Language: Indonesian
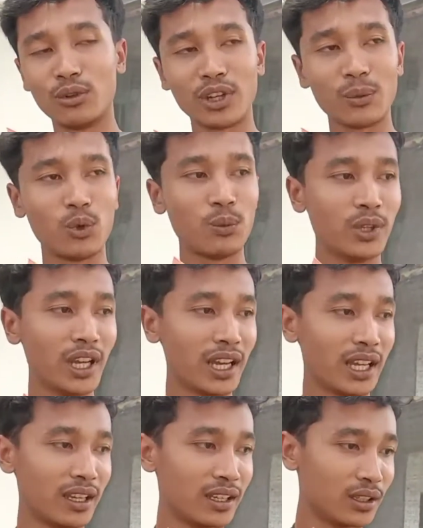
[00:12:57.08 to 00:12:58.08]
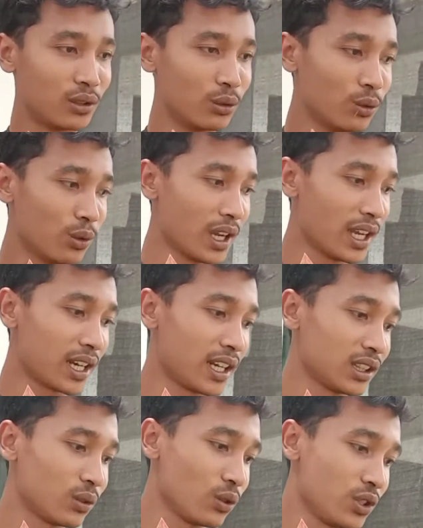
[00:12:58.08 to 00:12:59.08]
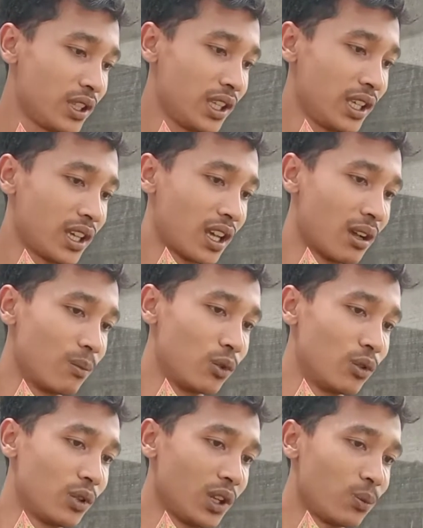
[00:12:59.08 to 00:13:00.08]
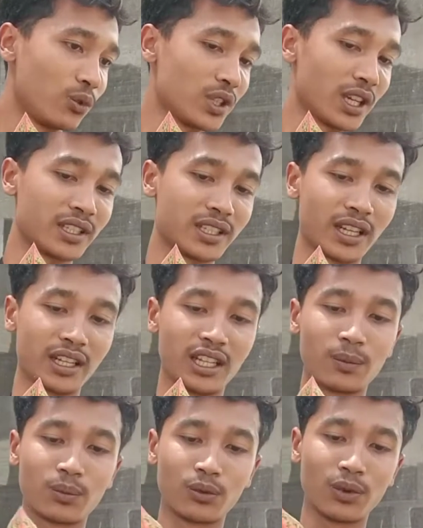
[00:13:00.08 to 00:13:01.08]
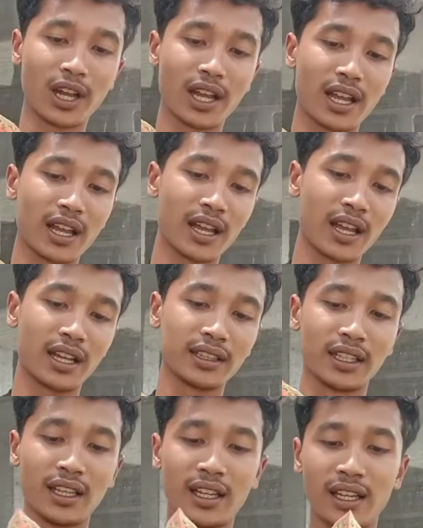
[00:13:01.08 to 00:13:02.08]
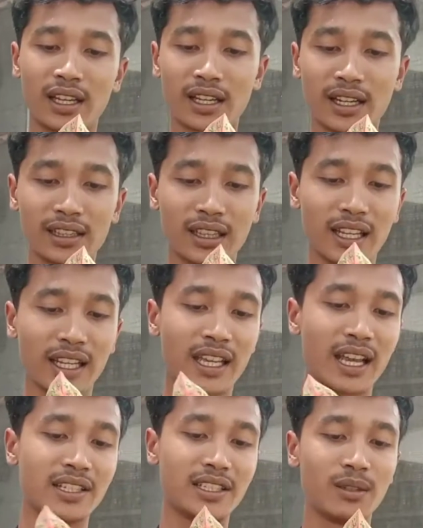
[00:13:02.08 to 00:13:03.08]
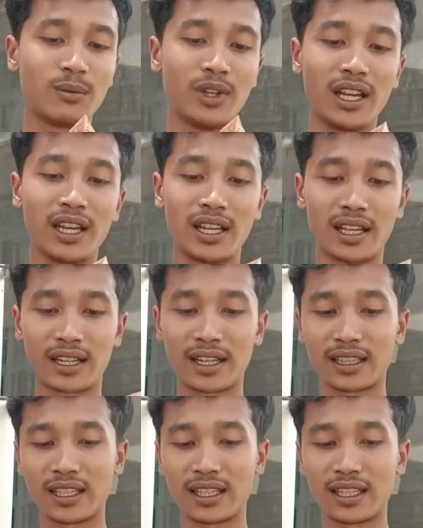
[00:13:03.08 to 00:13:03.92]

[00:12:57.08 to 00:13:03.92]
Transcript: ribu bunda ribu saja nih buat red legacy bunda red